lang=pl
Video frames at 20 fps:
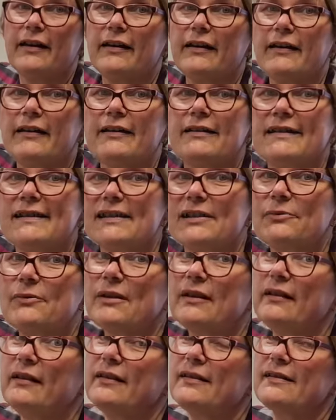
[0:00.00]
E,
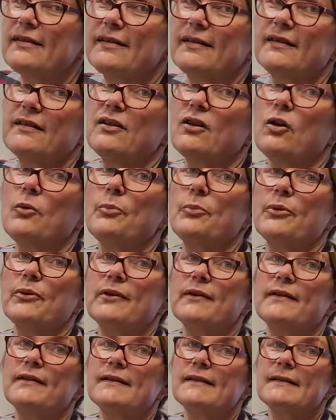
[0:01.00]
słynny syrop
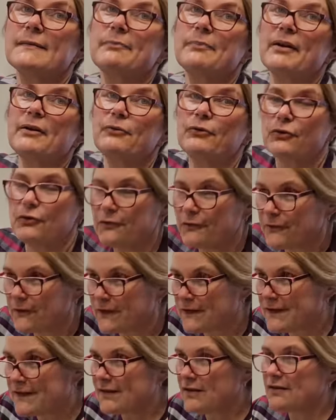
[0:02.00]
e, z
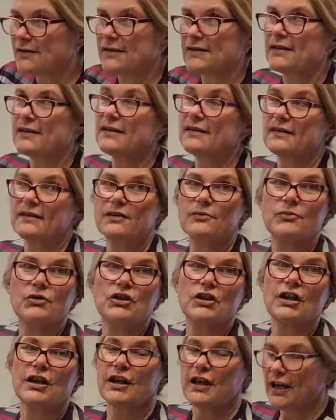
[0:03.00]
pędów sosny, z tym,
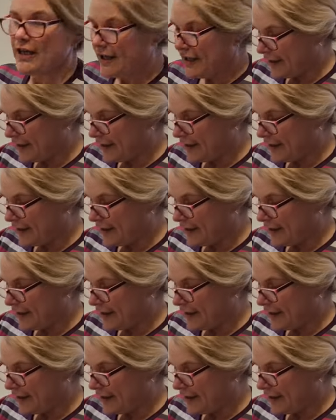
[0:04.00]
że